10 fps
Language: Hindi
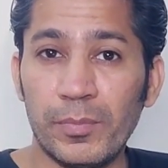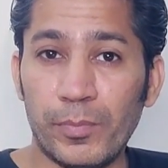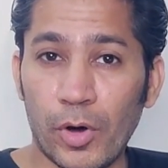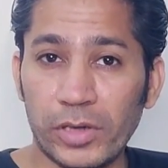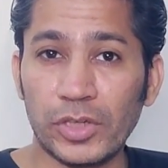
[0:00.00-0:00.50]

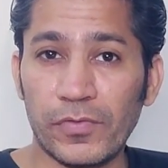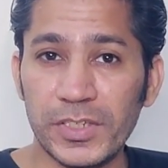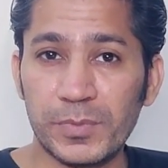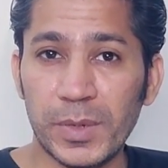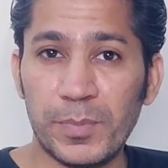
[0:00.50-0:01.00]
बॉक्स
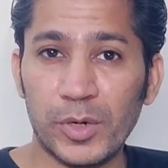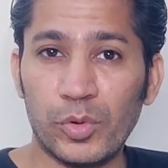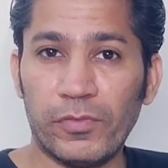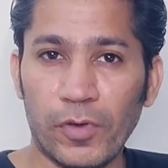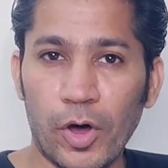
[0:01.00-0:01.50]
ऑफिस पर
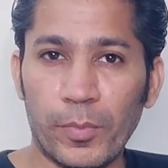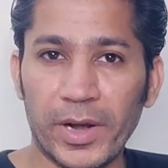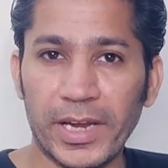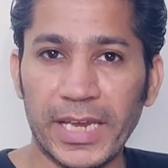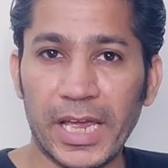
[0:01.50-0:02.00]
बिल्कुल फ्लॉप
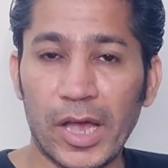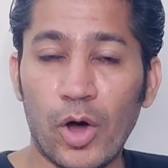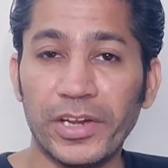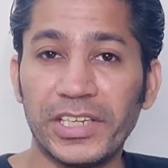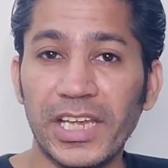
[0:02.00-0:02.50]
रही हैं और